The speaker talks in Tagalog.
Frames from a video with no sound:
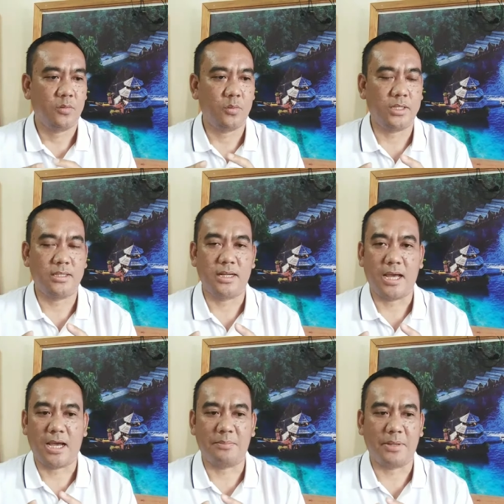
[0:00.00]
word
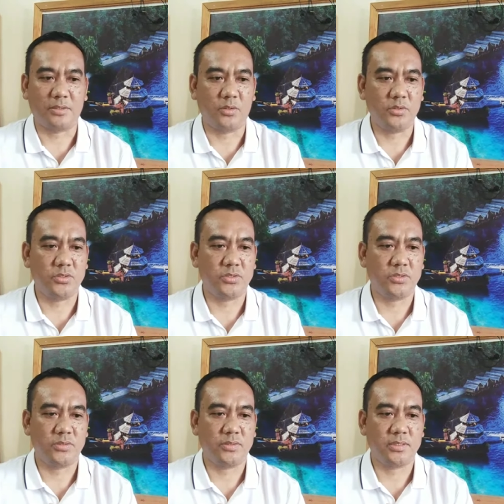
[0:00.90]

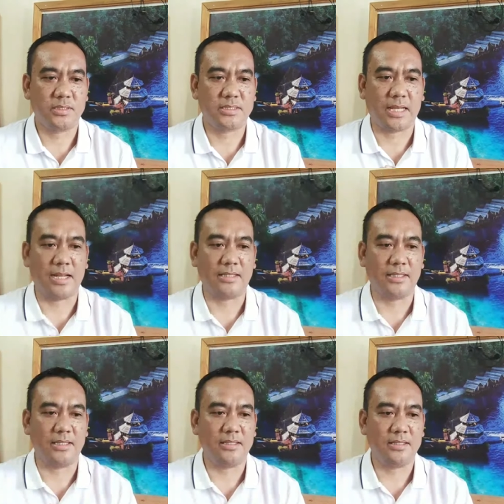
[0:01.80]
abatos sa
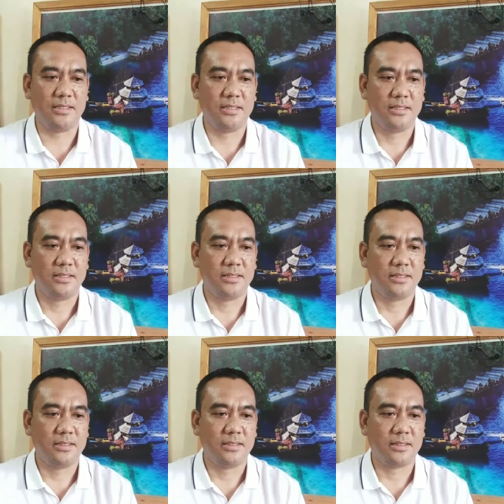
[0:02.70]
Latin.
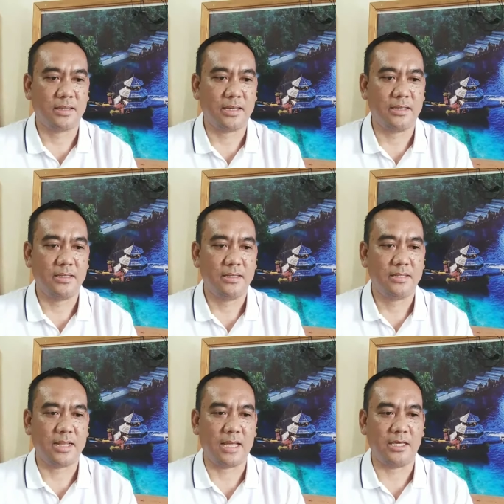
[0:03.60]
Okay?
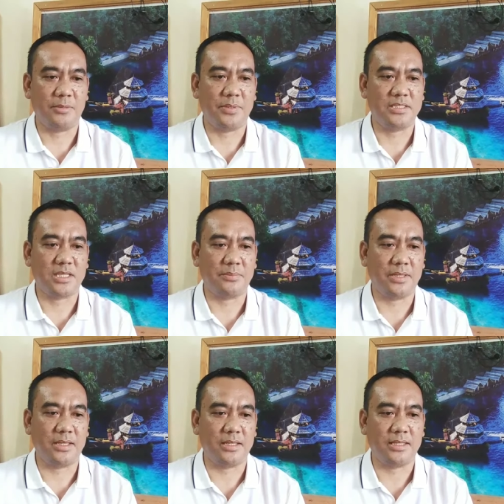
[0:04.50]
Na ang ibig
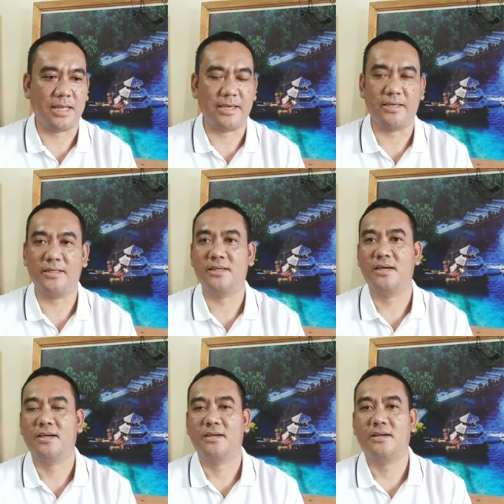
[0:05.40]
sabihin ay
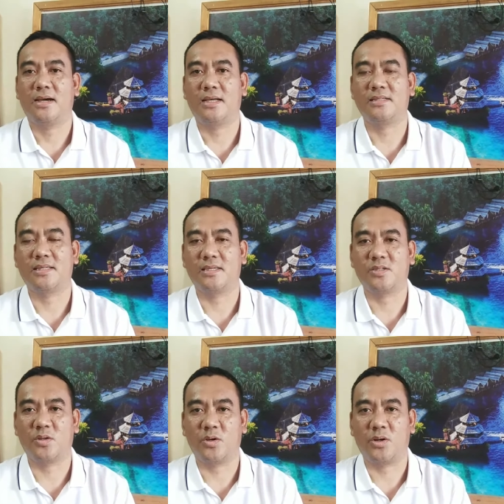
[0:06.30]

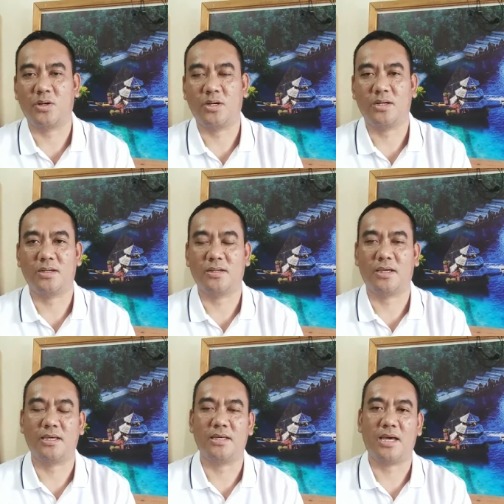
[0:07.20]
ancestor.
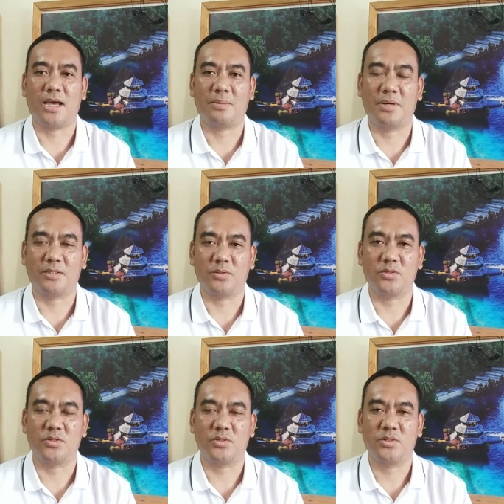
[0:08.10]
Okay?
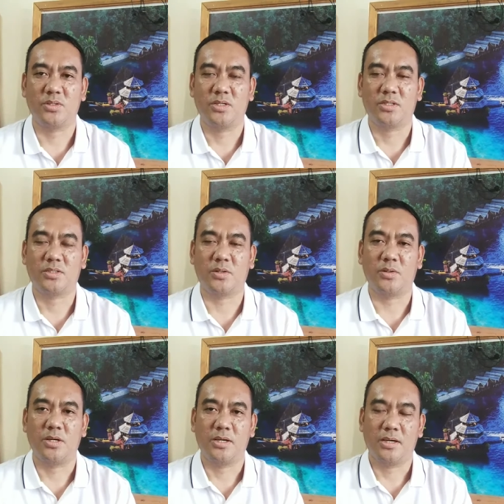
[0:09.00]
Abatos.
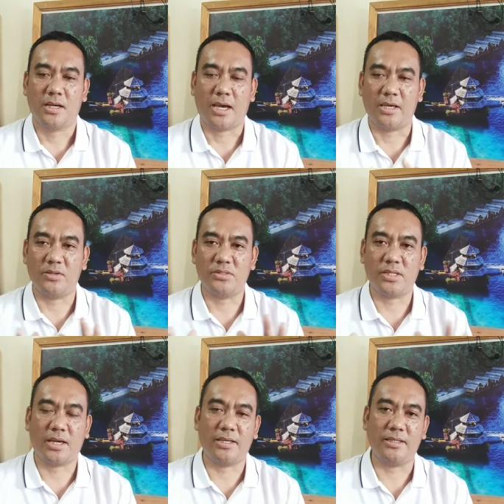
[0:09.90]
So, ayon
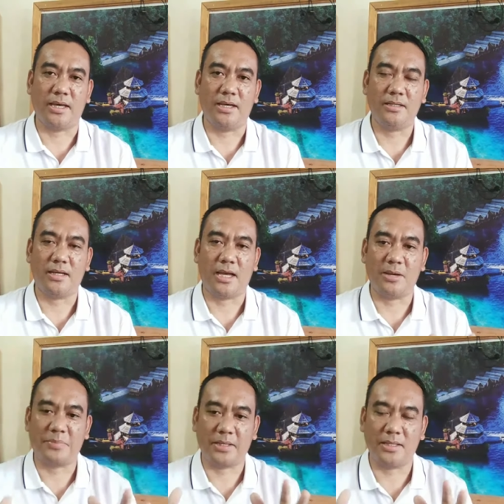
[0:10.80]
sa kanya,
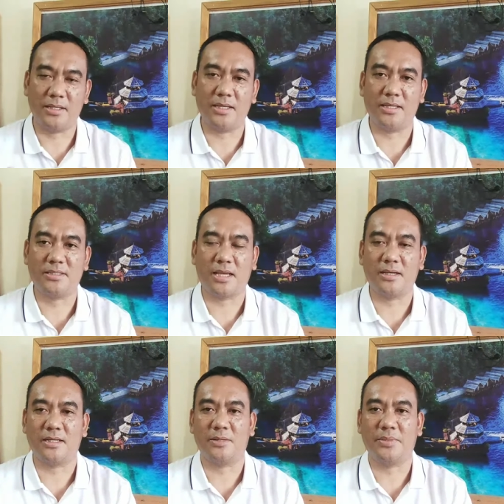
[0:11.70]
ang pagiging
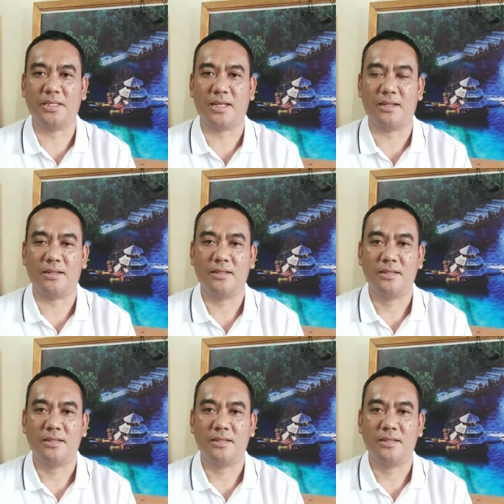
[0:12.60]
isang kriminal